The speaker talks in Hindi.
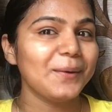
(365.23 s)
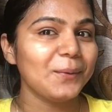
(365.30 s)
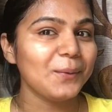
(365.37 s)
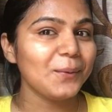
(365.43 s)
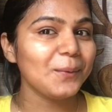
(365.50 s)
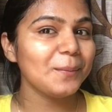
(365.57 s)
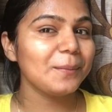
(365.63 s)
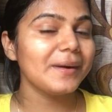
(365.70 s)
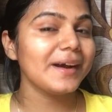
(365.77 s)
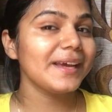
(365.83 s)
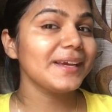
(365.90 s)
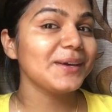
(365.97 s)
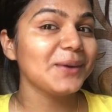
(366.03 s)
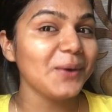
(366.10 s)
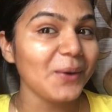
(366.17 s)
ओ
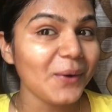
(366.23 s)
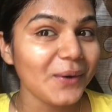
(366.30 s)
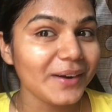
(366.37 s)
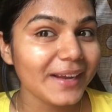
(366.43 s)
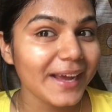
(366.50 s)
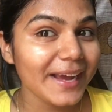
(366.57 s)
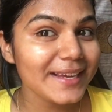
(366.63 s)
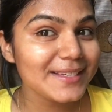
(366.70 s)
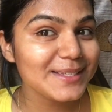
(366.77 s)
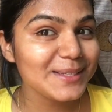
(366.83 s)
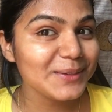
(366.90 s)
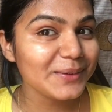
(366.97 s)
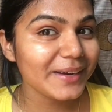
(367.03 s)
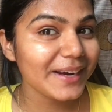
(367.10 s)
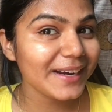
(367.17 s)
माय गॉड गाइस
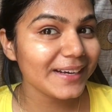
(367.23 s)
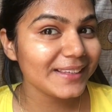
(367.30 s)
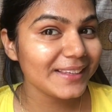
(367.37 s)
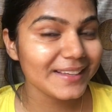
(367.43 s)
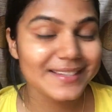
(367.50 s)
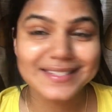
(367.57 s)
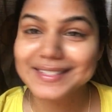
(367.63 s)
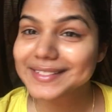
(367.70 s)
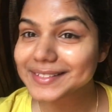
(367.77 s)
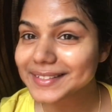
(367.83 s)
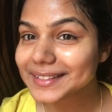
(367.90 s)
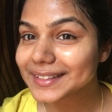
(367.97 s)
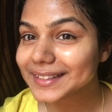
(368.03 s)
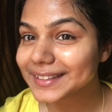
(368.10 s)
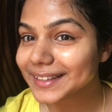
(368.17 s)
लुक एट दिस
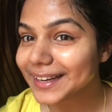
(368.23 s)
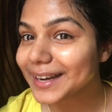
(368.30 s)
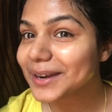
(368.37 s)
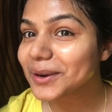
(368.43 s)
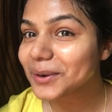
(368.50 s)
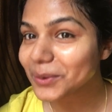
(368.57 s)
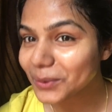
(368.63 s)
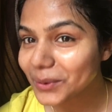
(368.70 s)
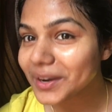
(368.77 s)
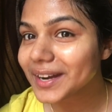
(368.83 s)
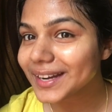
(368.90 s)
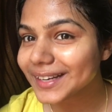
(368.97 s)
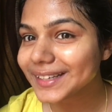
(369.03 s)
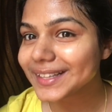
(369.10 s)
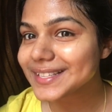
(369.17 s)
क्या ग्लो
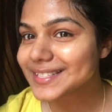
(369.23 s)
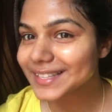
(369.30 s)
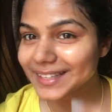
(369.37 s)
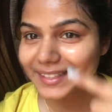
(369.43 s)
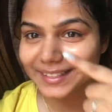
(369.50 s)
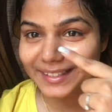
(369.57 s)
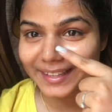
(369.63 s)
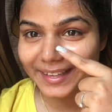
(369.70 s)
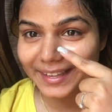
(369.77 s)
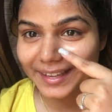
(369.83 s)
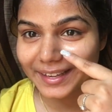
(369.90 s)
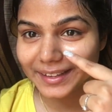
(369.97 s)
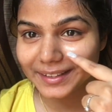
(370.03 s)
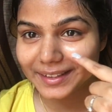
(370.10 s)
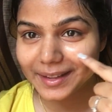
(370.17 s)
कर रही है स्किन ये
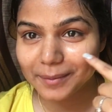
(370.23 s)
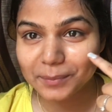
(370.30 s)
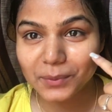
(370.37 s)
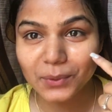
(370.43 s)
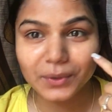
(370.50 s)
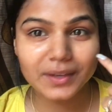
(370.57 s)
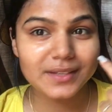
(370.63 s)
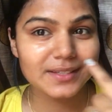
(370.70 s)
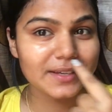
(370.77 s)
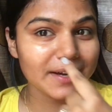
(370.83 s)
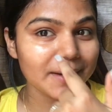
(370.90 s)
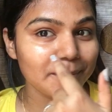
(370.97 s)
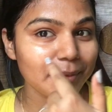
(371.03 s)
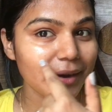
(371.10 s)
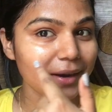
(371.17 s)
एरिया आप नोटिस
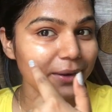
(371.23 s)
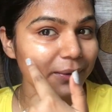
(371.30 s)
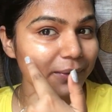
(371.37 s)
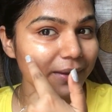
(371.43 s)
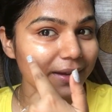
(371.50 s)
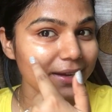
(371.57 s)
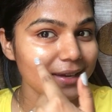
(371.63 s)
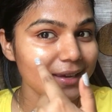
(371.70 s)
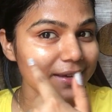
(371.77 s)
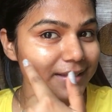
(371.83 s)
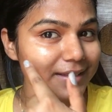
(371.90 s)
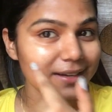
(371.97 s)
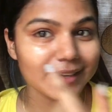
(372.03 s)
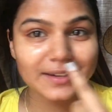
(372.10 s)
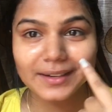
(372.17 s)
कर पा रहे होंगे
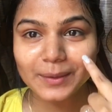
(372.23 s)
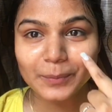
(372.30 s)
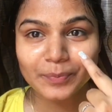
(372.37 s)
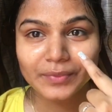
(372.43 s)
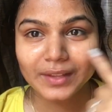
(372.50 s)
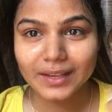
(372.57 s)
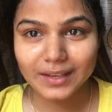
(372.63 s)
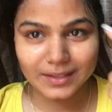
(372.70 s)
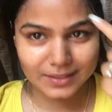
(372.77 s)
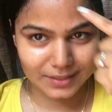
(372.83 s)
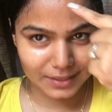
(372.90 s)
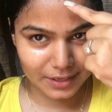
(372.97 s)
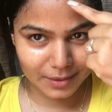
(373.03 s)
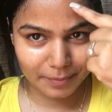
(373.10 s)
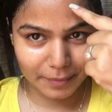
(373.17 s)
इधर इस
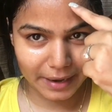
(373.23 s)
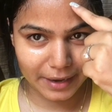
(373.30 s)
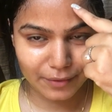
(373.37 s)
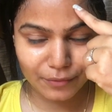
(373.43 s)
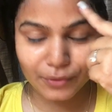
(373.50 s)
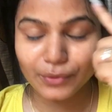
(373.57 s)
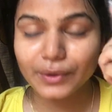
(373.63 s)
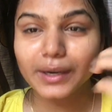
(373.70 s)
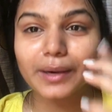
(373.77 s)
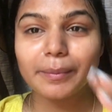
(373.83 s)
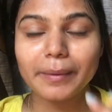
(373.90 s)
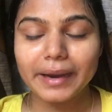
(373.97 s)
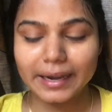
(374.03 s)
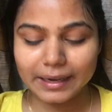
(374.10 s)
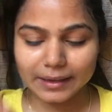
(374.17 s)
तरफ एंड फोरहेड
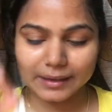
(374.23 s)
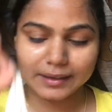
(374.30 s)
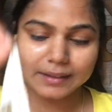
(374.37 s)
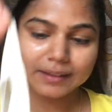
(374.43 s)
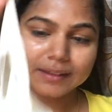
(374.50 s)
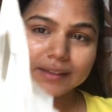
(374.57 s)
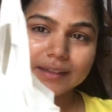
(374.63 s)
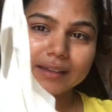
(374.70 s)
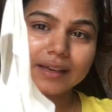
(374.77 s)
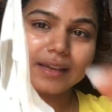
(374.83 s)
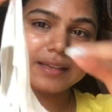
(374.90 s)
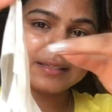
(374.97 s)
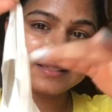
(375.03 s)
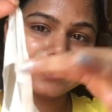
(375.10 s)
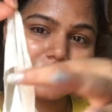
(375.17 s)
एंड
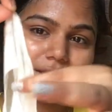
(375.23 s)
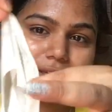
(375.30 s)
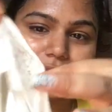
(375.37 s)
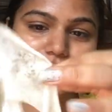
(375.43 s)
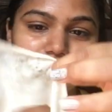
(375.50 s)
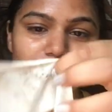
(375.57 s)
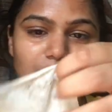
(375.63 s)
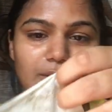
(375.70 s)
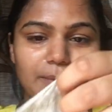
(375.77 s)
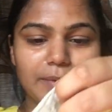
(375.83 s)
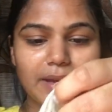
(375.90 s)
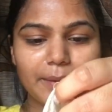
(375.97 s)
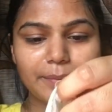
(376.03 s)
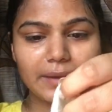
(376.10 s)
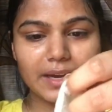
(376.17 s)
गैस इसको
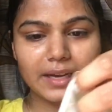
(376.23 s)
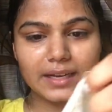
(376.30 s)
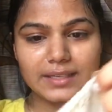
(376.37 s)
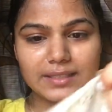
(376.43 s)
अभी आप क्या कर